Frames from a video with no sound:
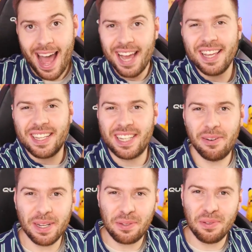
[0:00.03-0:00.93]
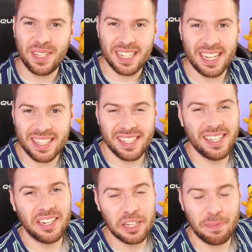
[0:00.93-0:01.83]
Hey, salut à tous, c'est
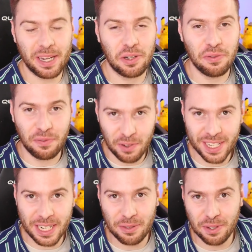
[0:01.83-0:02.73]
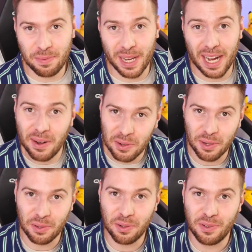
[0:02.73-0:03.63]
NT, j'espère que vous allez tous bien. On se
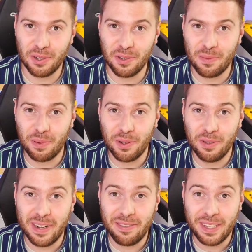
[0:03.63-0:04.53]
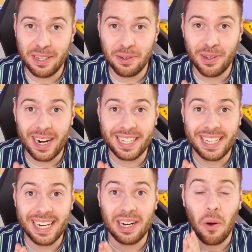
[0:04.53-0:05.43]
retrouve aujourd'hui pour une nouvelle vidéo dans
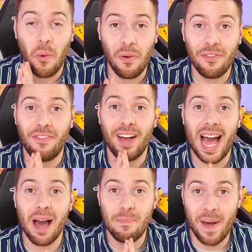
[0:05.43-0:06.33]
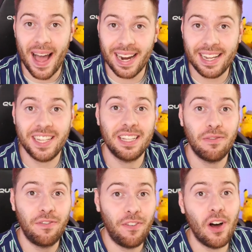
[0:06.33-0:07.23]
laquelle on va parler des
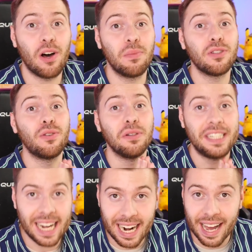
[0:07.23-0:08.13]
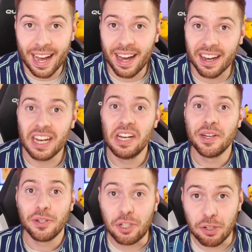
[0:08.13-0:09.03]
formes de Galar,
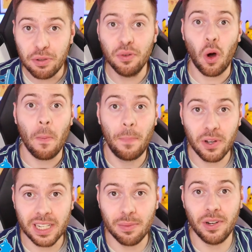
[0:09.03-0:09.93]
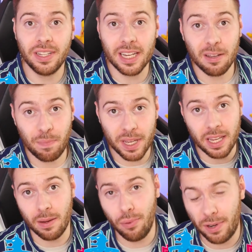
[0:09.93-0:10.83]
sur Pokémon épée
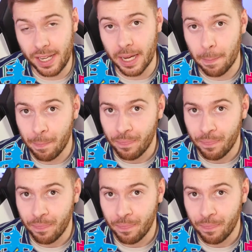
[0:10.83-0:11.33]
et bouclier.